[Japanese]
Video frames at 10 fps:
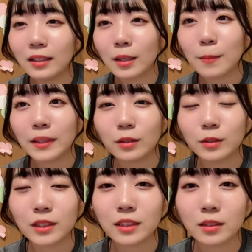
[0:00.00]
頑張って
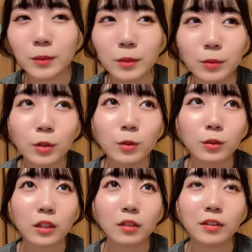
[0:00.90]
ほしいです、まあ、でも今日
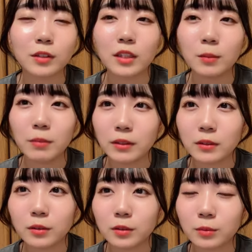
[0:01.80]
とかは3
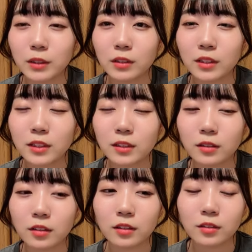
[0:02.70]
バック珍しかっ
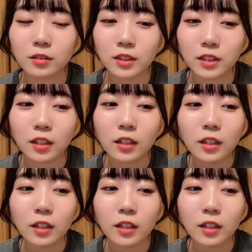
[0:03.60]
たですし